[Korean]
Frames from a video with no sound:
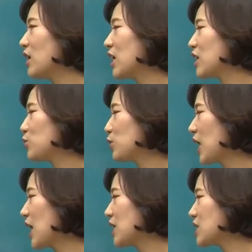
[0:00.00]

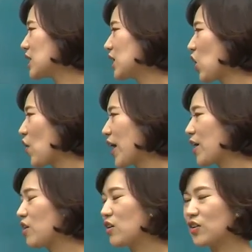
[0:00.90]
익숙해질
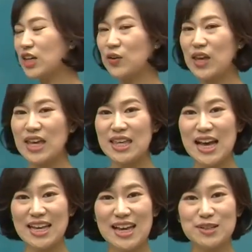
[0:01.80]
거예요. 이렇게
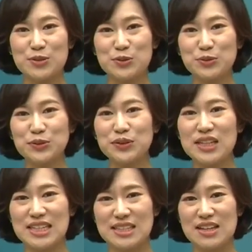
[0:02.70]
이야기할 수
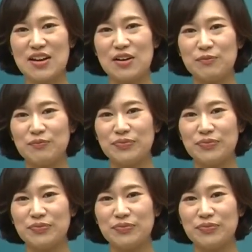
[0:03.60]
있어요.